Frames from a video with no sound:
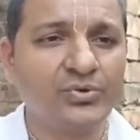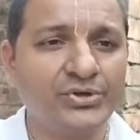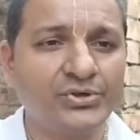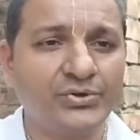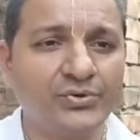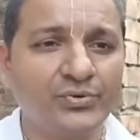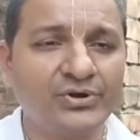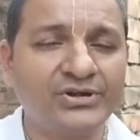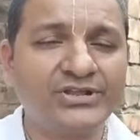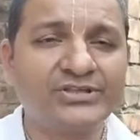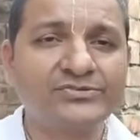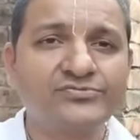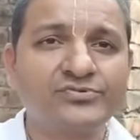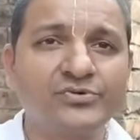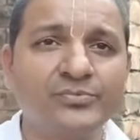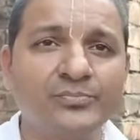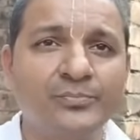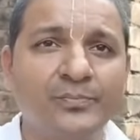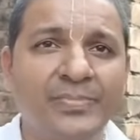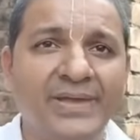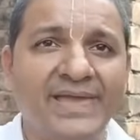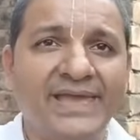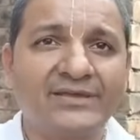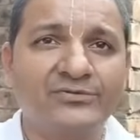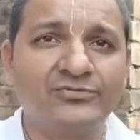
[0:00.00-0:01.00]
ওই রডের সব
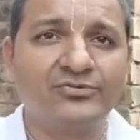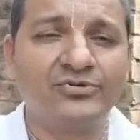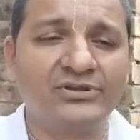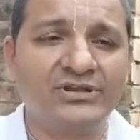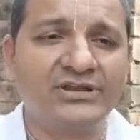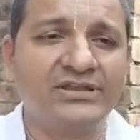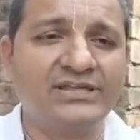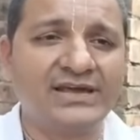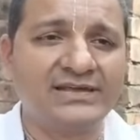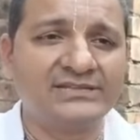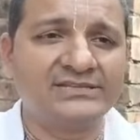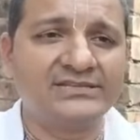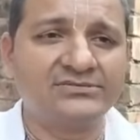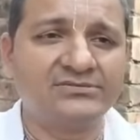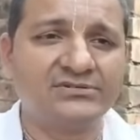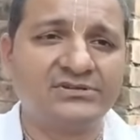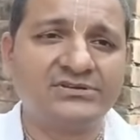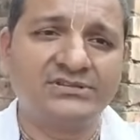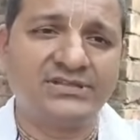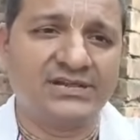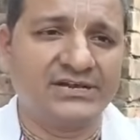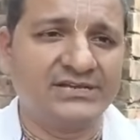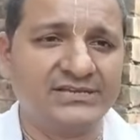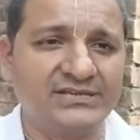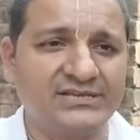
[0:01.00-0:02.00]
ব্যাগ ধরে নিয়ে হাতে
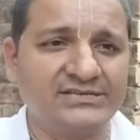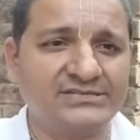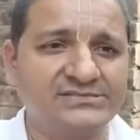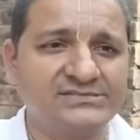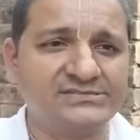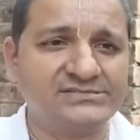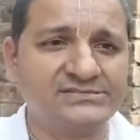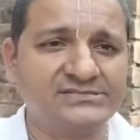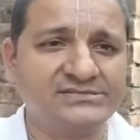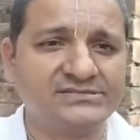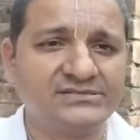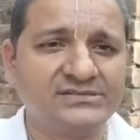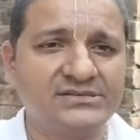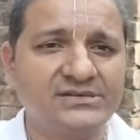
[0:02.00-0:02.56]
করে দাঁড়িয়ে আছে